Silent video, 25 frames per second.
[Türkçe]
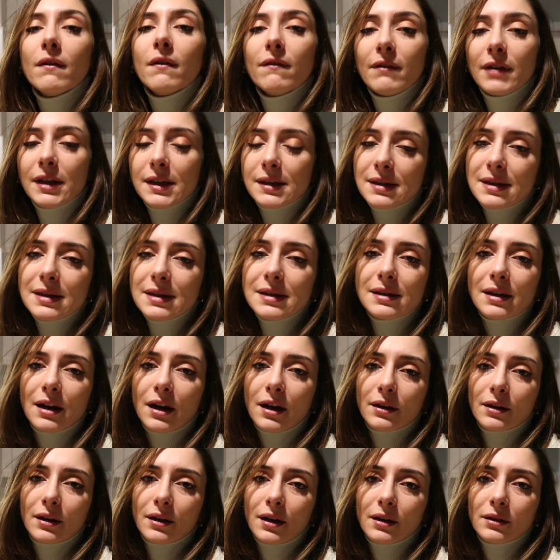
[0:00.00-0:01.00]
ve
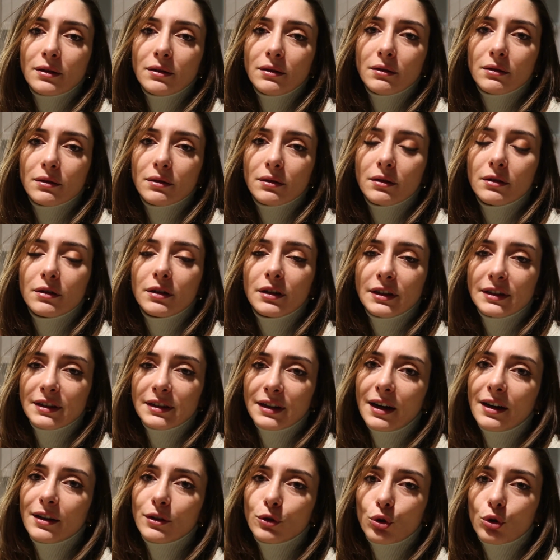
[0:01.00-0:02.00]
sizlerden
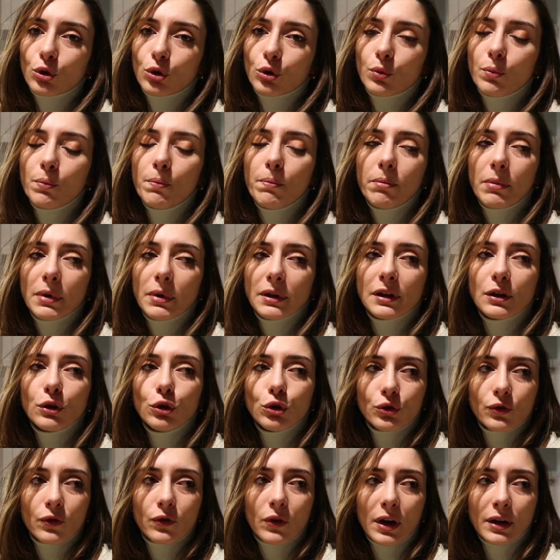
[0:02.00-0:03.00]
Rica ediyorum bana
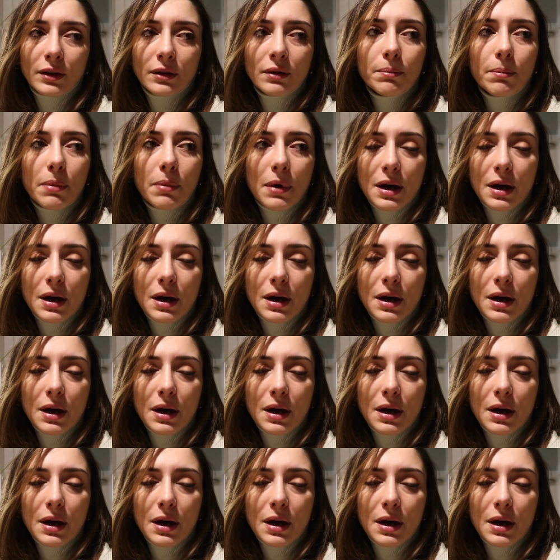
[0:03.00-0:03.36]
lütfen